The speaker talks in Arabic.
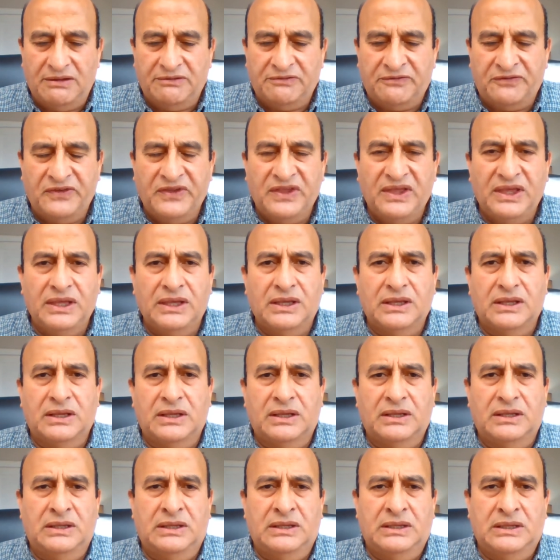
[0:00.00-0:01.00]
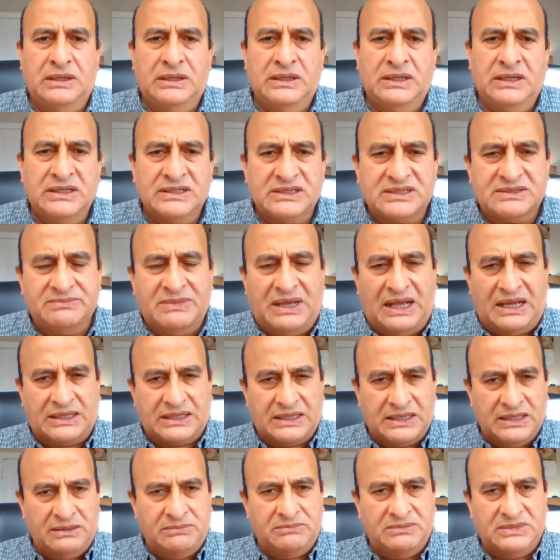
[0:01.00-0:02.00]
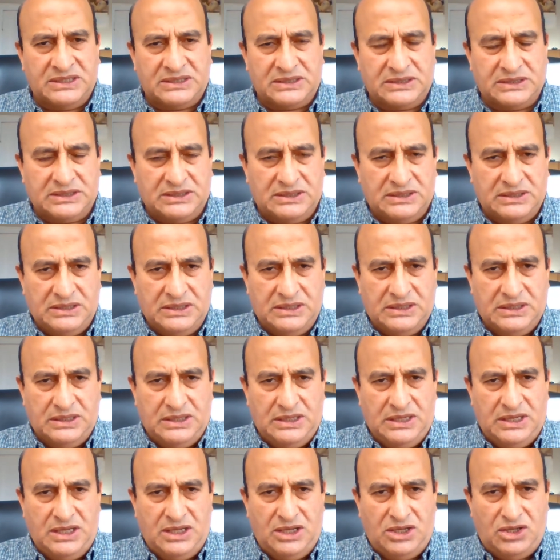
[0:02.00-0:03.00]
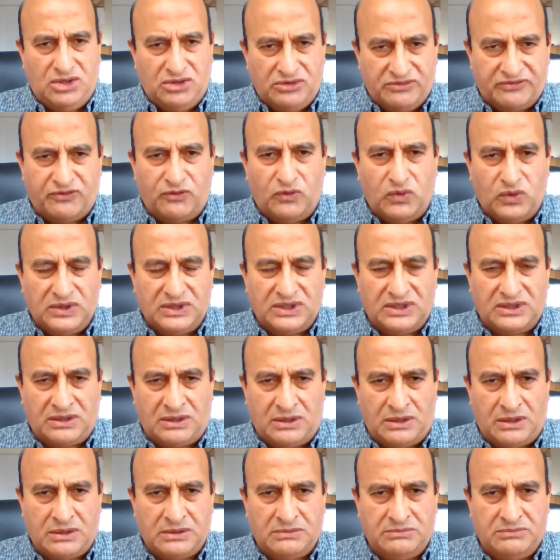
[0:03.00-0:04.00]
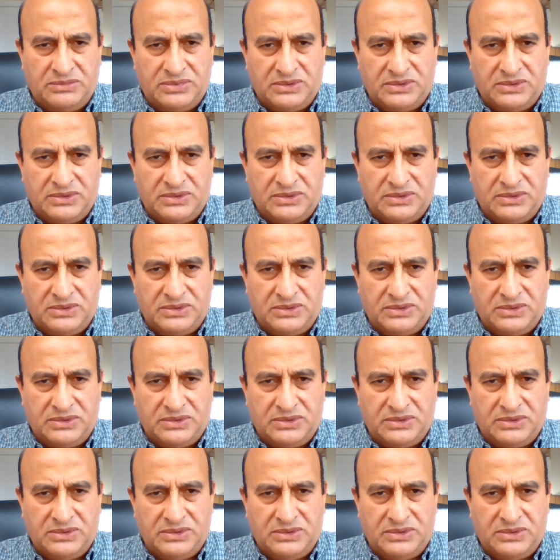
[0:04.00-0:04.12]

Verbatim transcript: في اللي يسمع كلمة أفول الغرب